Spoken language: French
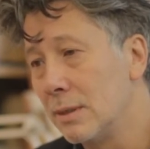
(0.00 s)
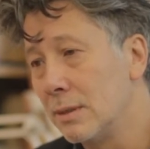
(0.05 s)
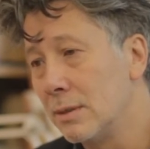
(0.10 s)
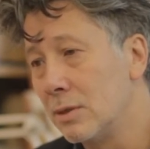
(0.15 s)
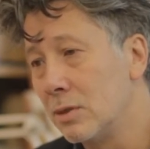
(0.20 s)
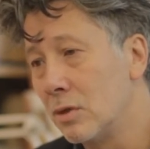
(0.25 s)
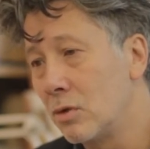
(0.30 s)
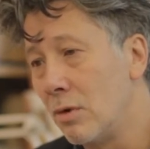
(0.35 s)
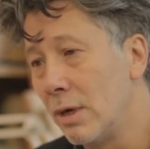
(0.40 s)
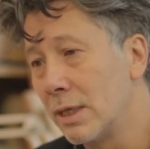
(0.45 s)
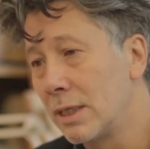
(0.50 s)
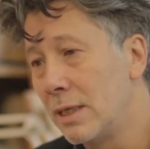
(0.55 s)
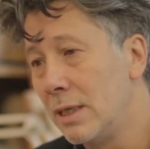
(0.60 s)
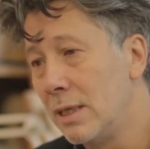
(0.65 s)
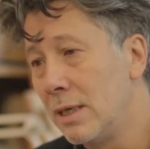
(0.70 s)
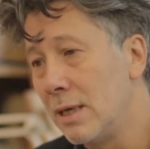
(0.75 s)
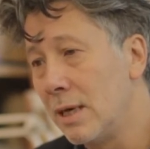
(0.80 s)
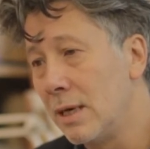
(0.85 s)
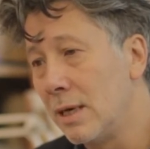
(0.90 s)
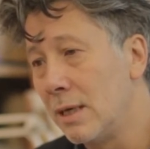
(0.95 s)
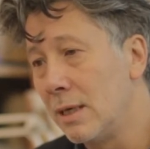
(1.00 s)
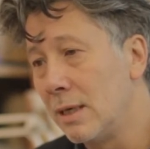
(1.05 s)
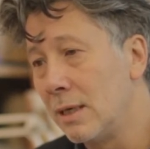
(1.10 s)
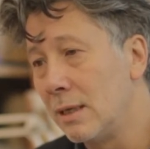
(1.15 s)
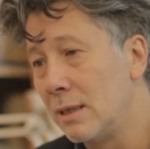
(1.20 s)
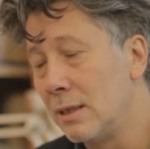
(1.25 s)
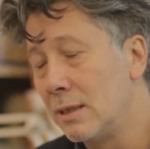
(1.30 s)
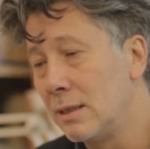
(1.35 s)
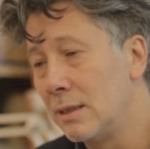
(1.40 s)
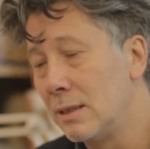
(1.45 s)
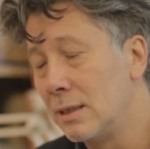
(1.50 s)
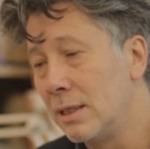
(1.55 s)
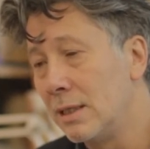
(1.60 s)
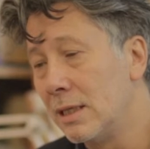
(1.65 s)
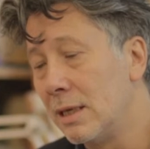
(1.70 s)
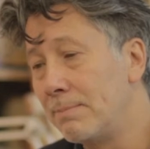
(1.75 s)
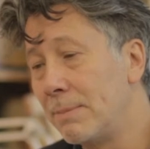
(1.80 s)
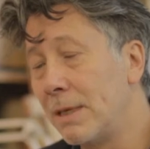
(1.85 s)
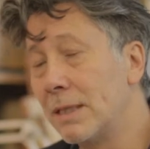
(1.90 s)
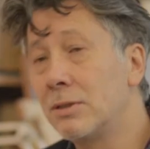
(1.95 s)
je crois qu'il
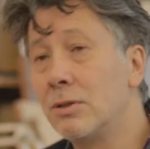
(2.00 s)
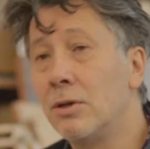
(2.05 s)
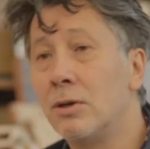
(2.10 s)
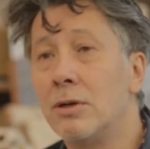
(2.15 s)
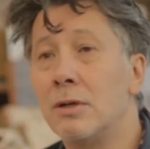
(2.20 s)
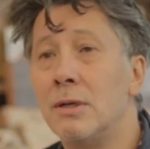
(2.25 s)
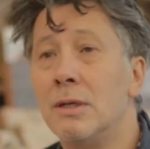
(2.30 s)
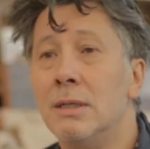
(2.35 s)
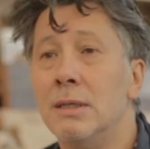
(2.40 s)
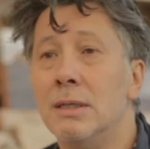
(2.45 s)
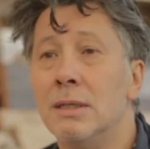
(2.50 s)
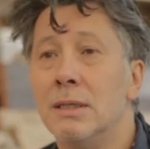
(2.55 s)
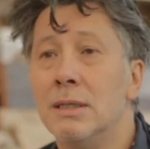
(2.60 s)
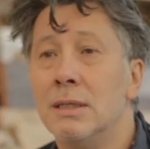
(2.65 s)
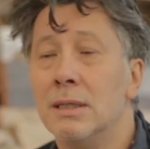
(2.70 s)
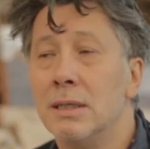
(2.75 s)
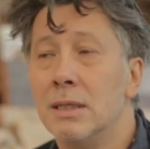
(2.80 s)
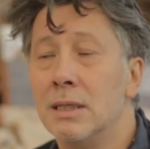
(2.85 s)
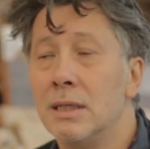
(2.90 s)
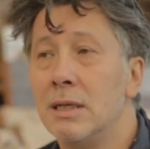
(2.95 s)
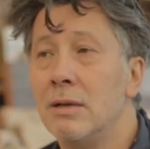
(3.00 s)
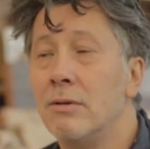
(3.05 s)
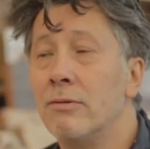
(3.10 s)
n'a pas tort. Il